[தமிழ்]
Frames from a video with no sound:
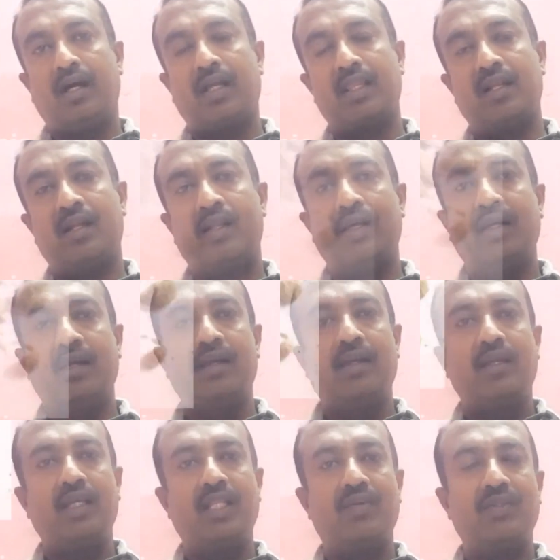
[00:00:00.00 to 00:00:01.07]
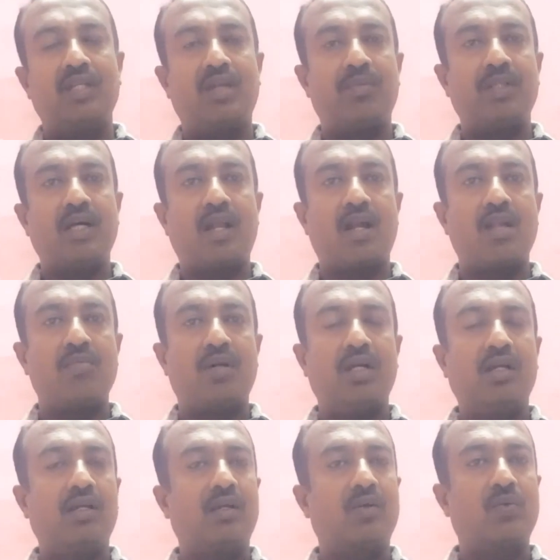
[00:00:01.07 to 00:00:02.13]
அதனால் இதை வந்து நம்ம
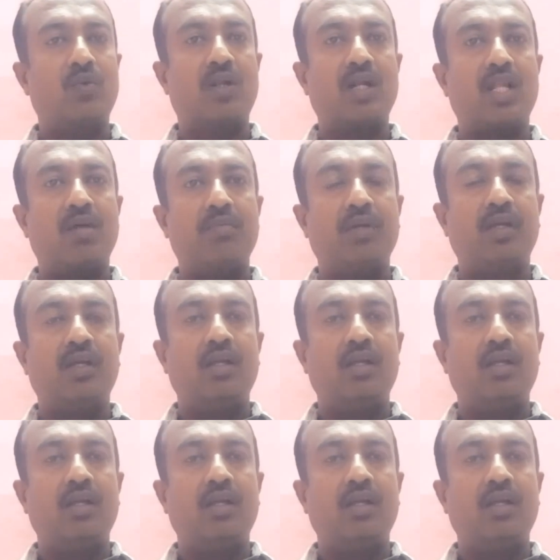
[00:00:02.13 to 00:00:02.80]
தாராளமாக கொடுக்கலாம்